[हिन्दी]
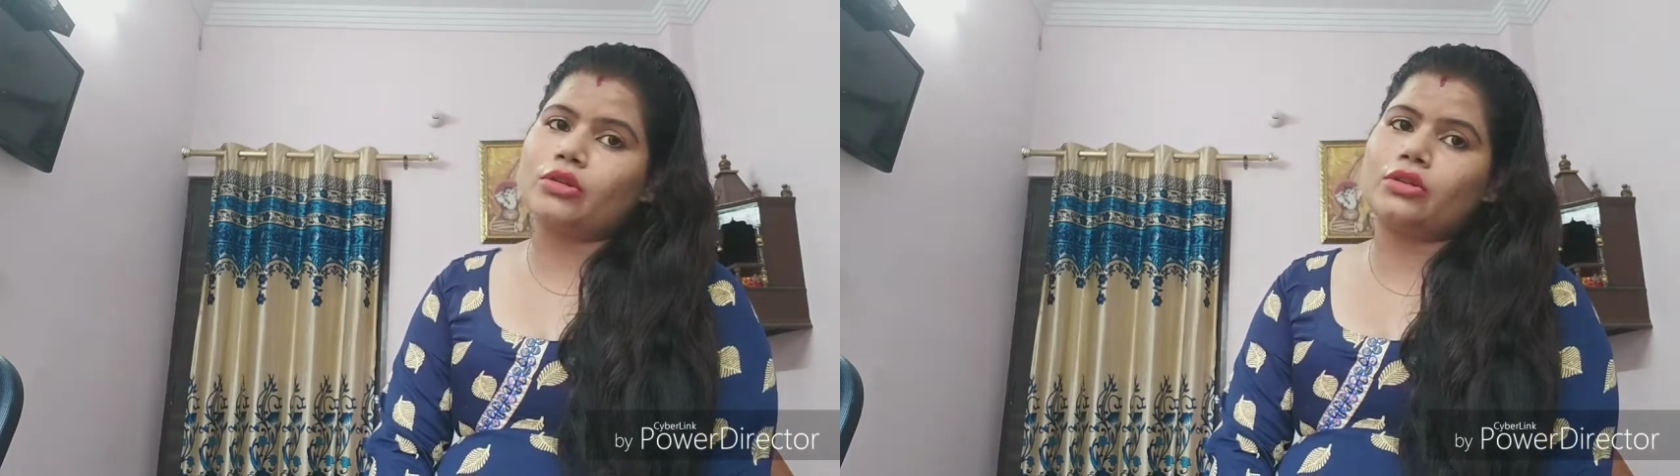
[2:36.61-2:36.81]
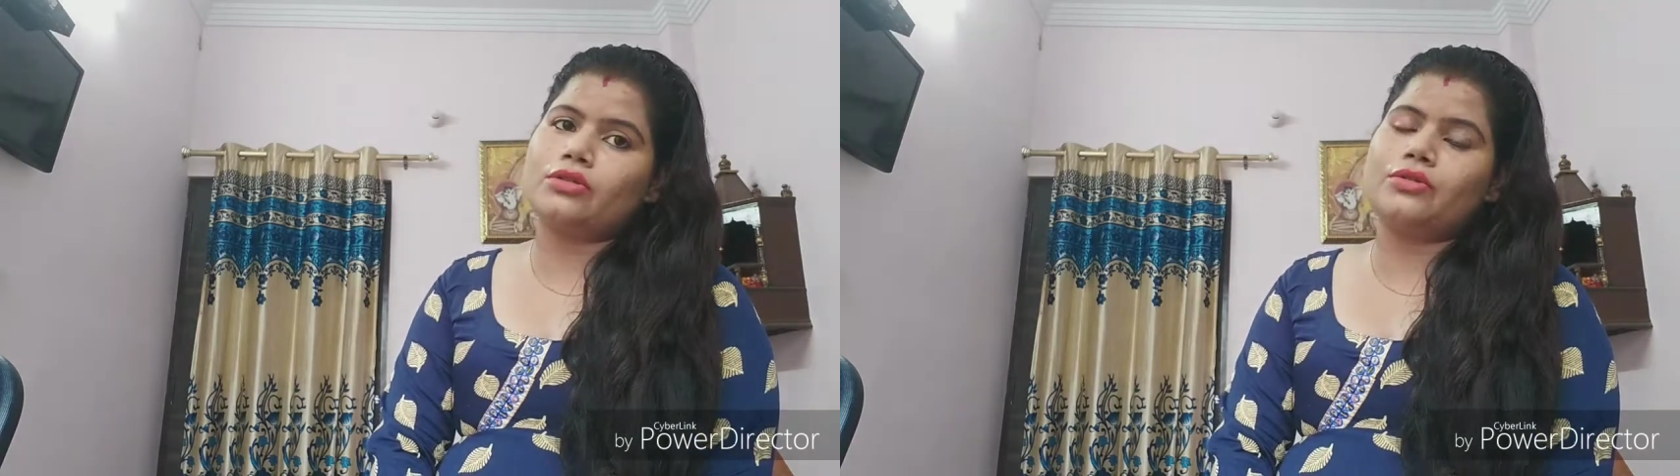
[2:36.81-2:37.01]

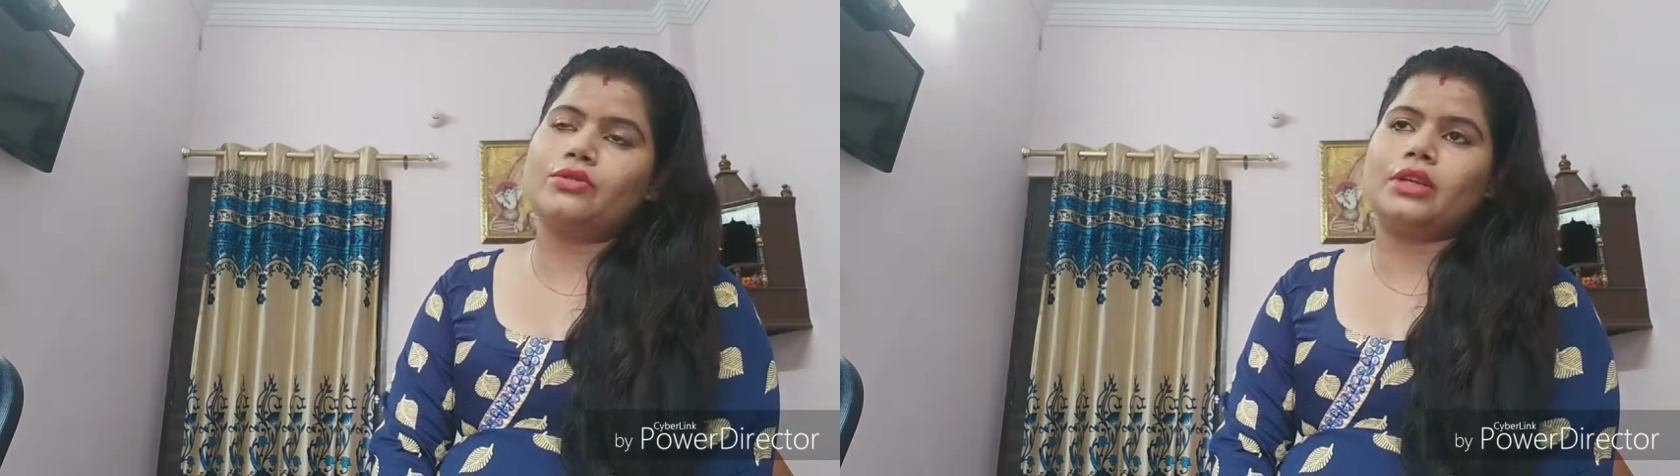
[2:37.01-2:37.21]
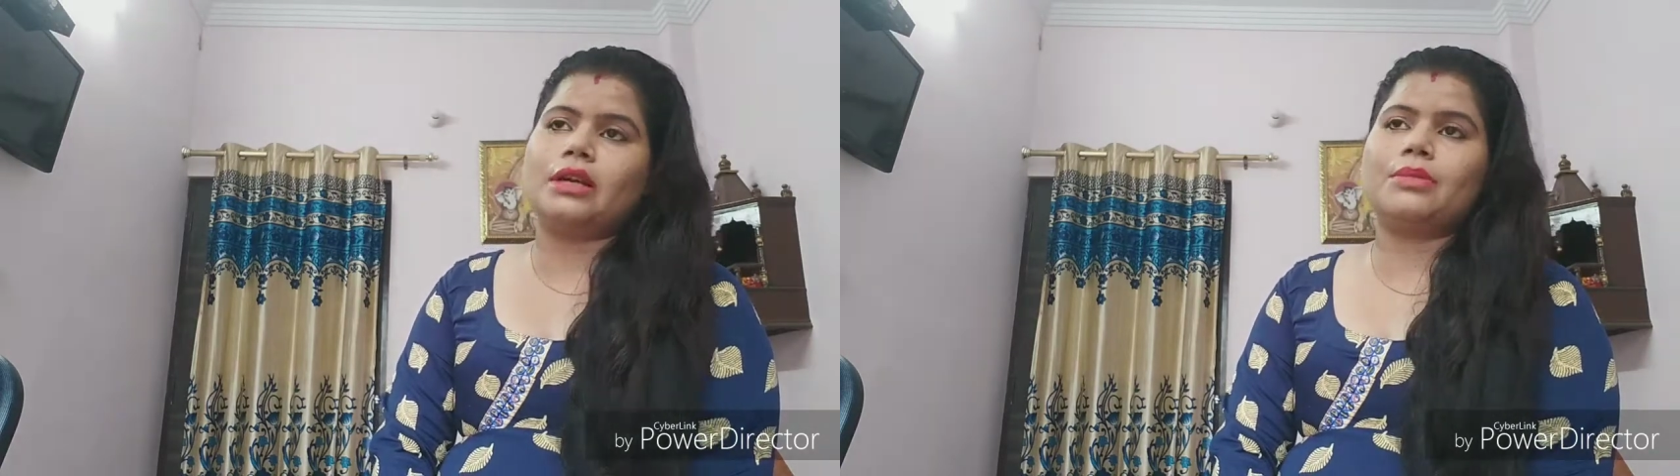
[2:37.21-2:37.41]
डॉक्टर को
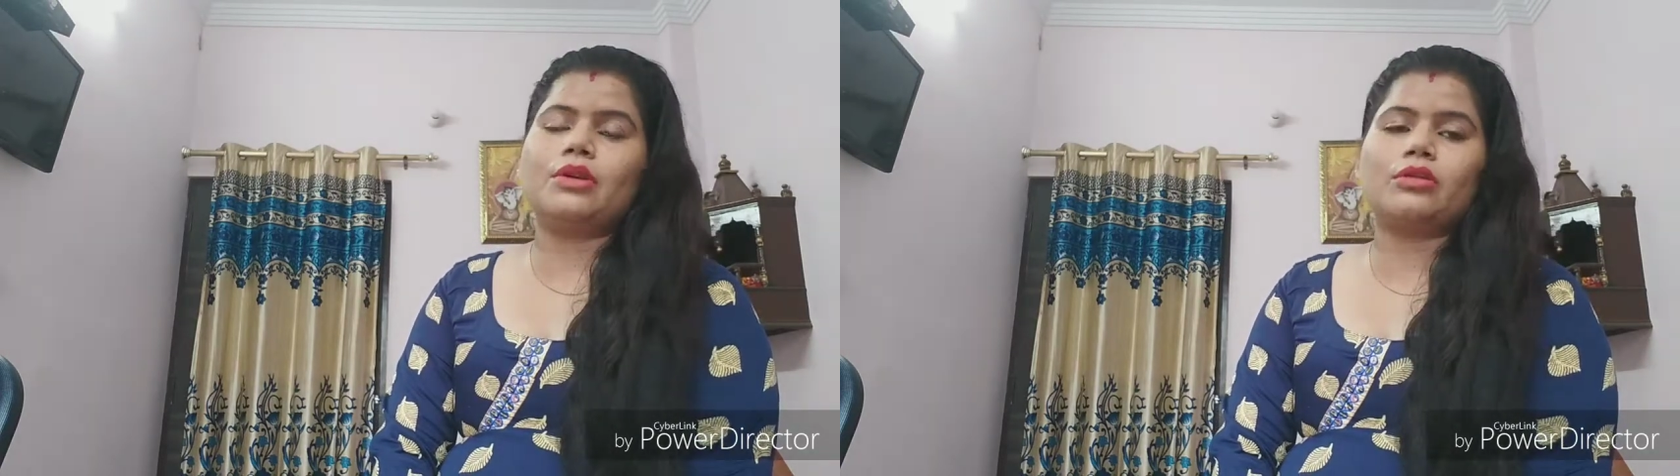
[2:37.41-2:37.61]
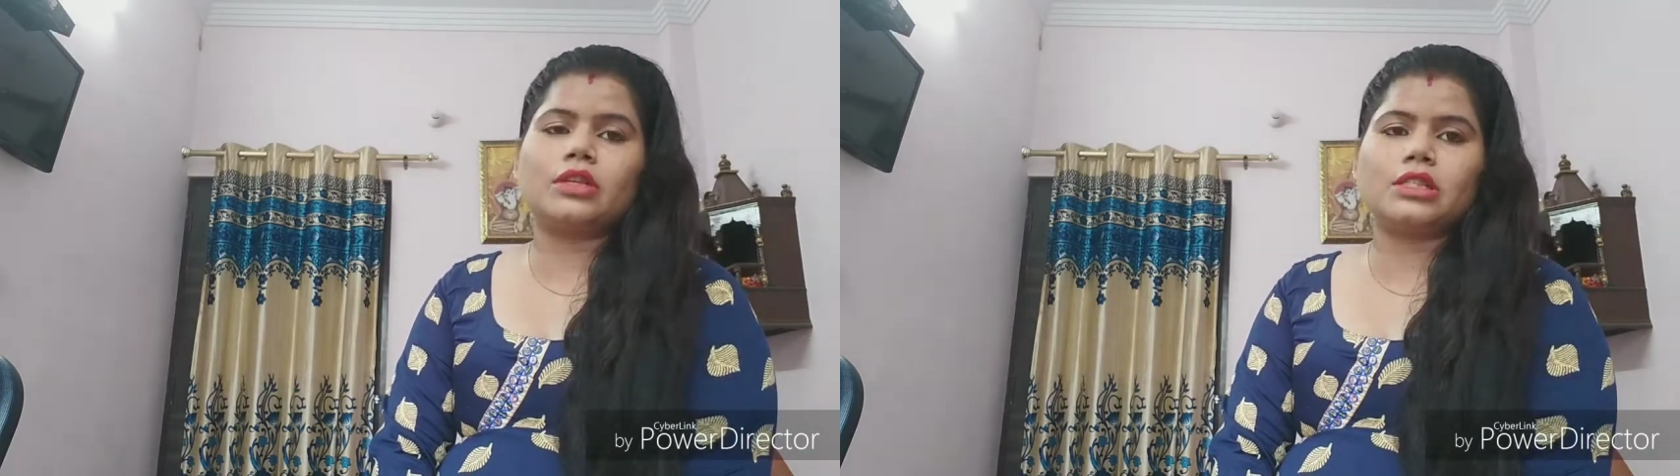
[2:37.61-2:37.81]
फ़ोन किया अपने
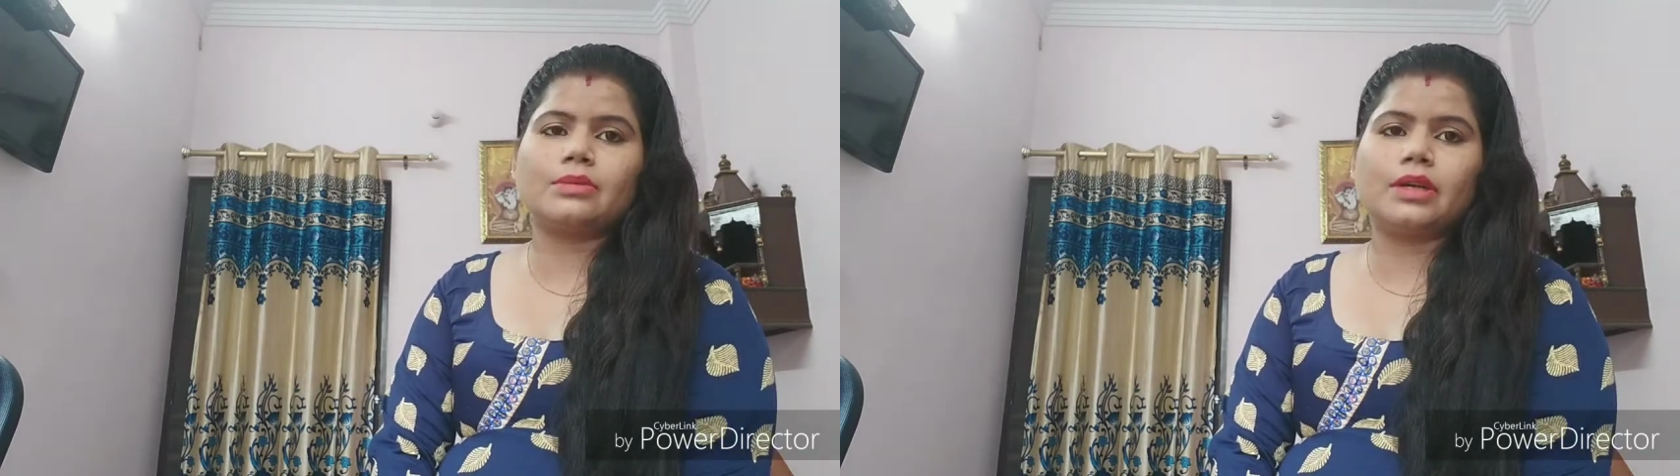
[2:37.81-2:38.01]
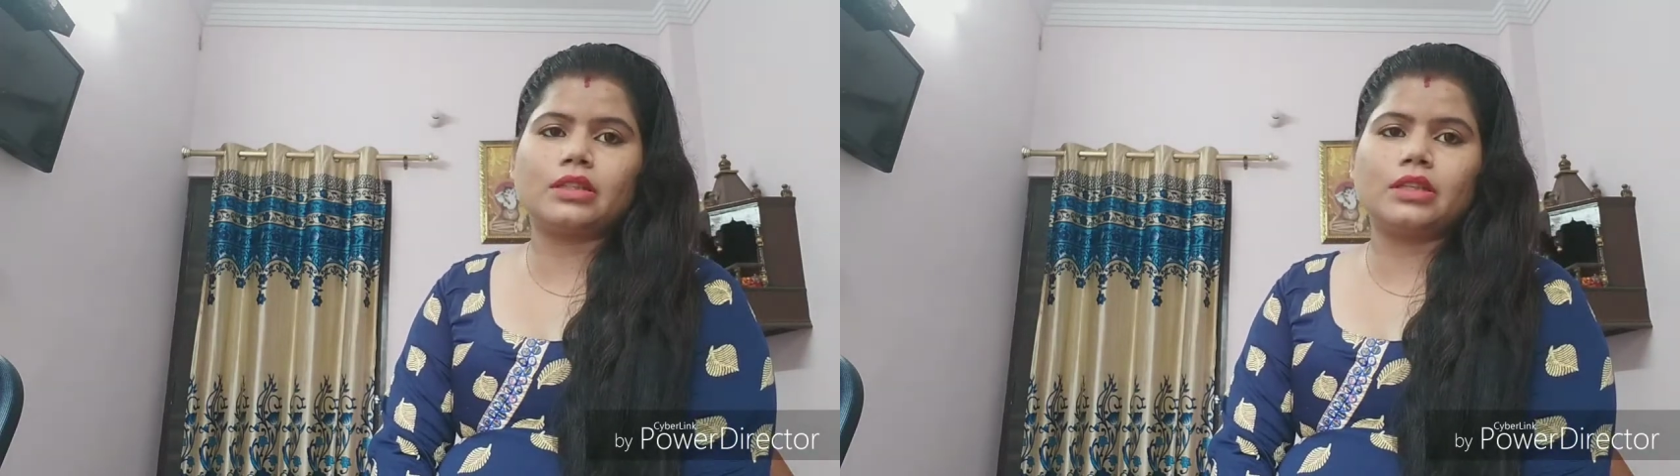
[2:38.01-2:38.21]
डॉक्टर
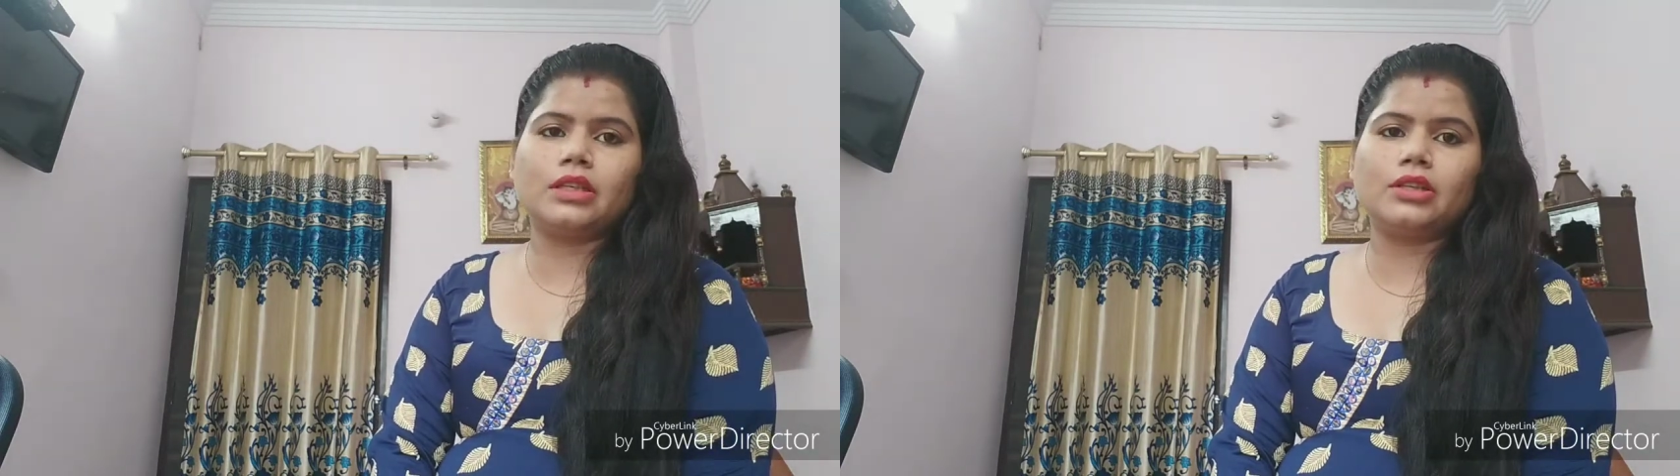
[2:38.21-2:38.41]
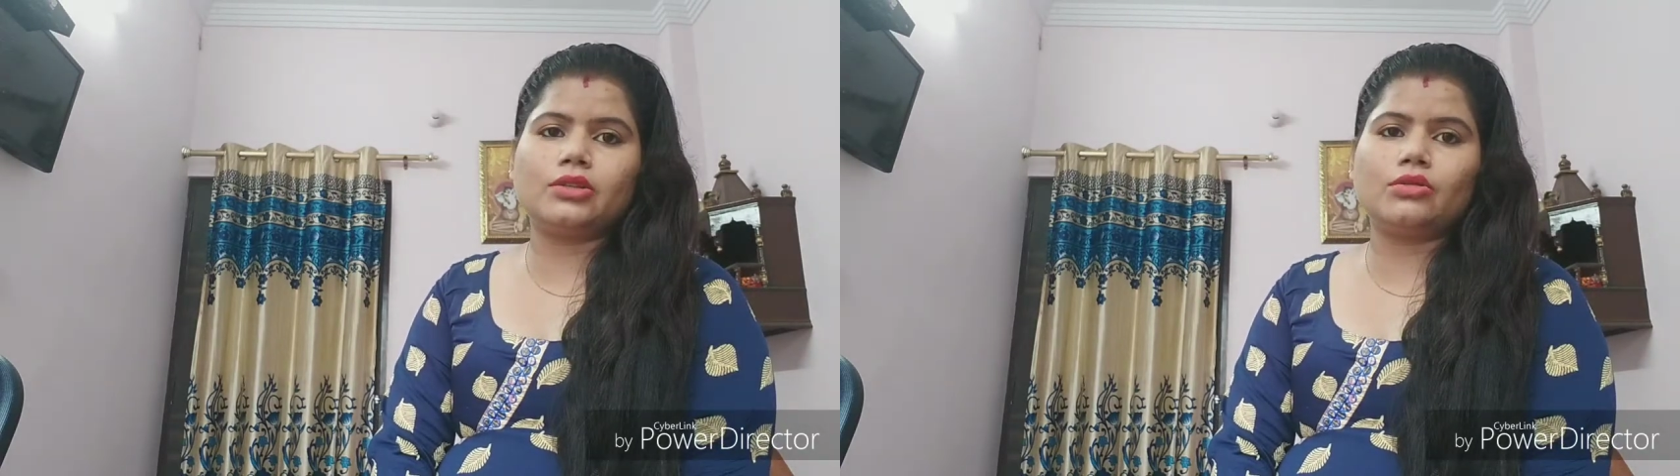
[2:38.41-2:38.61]
से बात की